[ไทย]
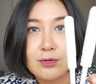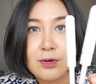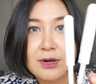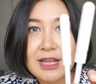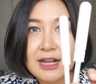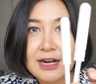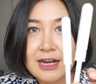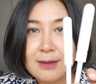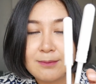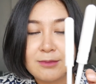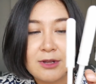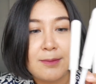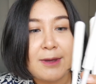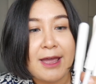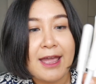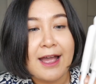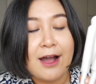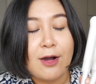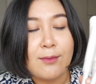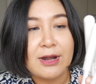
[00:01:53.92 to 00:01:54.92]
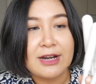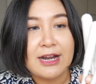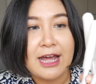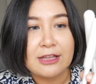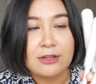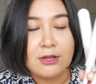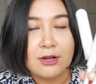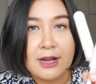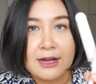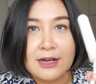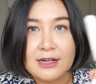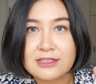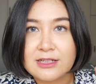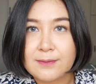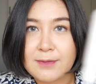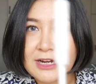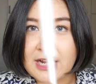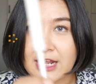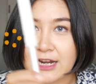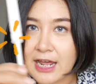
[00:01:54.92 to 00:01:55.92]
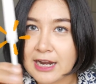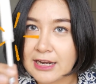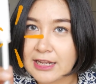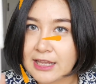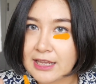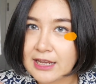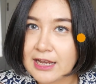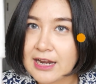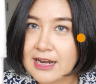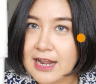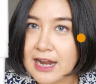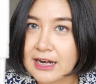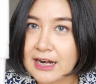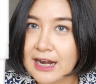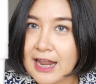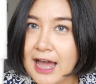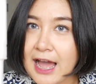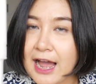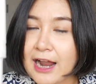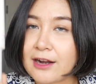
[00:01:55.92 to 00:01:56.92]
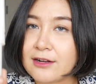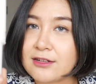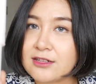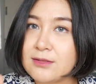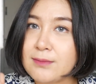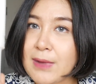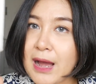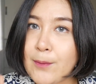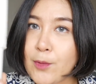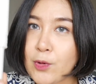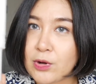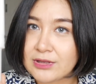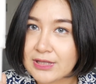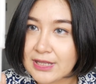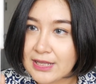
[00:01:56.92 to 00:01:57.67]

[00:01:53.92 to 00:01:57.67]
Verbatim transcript: ตัวในคลิปที่แพรเอามาถ่ายตอนนั้นอะจะเป็นขนาดนี้ขนาดกลางคือมาปก